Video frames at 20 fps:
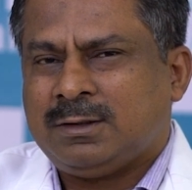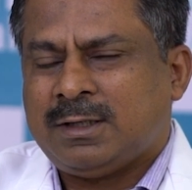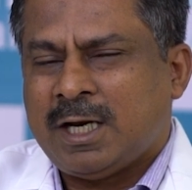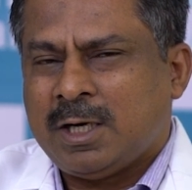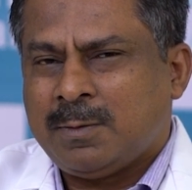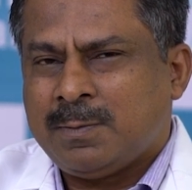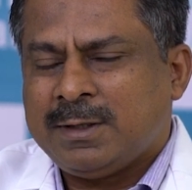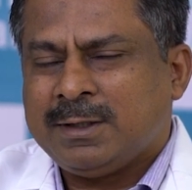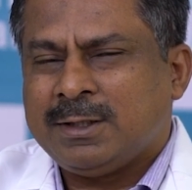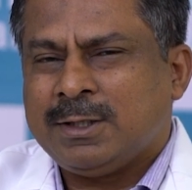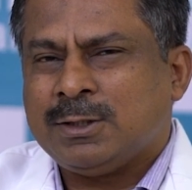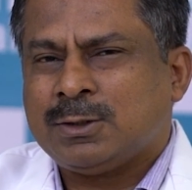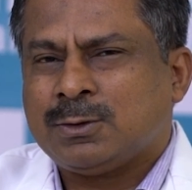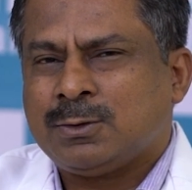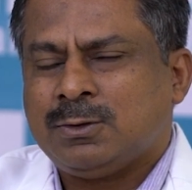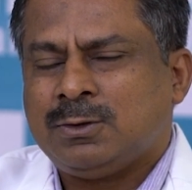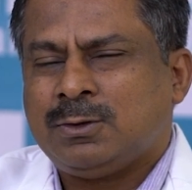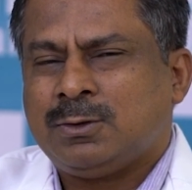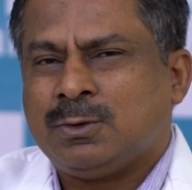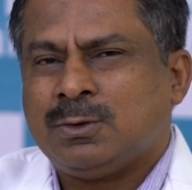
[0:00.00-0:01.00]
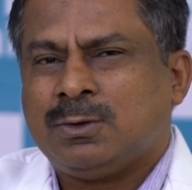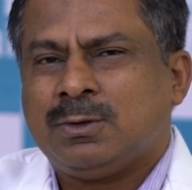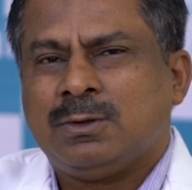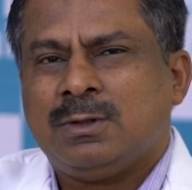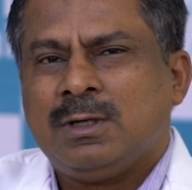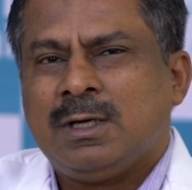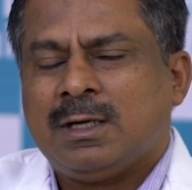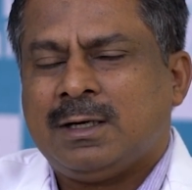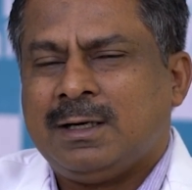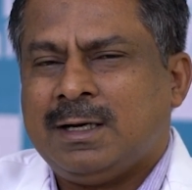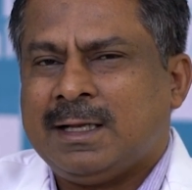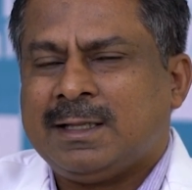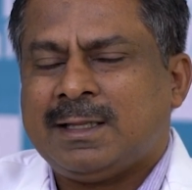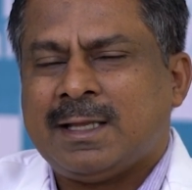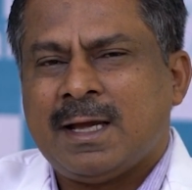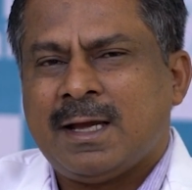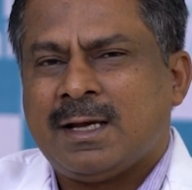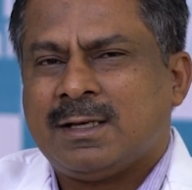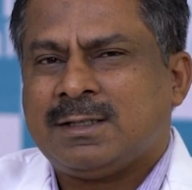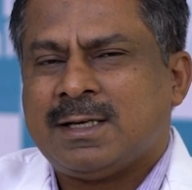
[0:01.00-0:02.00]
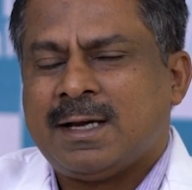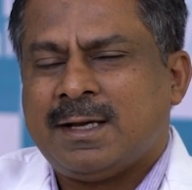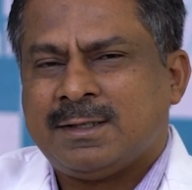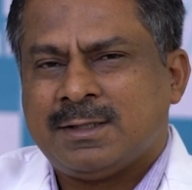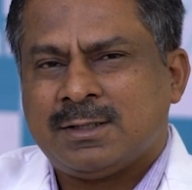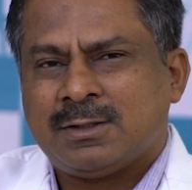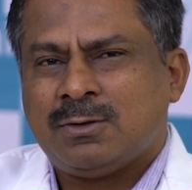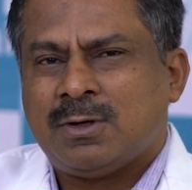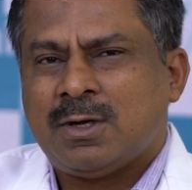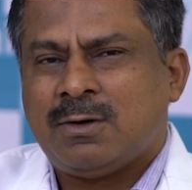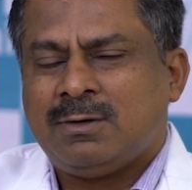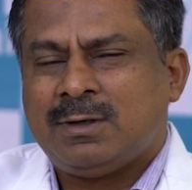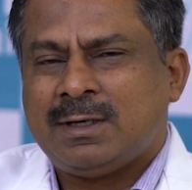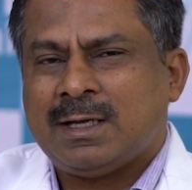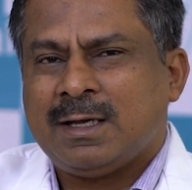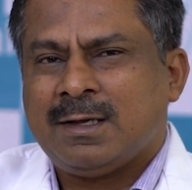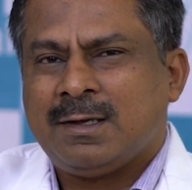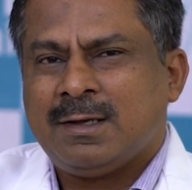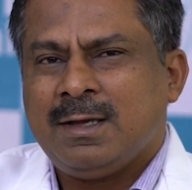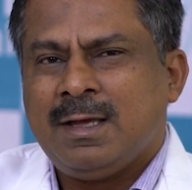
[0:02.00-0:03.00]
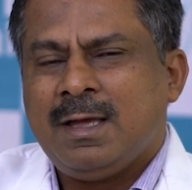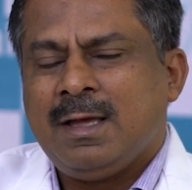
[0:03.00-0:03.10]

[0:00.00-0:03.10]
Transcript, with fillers: ట్రీట్మెంట్ uh, తీసుకుంటూ డెత్ అయ్యే ఛాన్సెస్ కూడా ఉంటాయి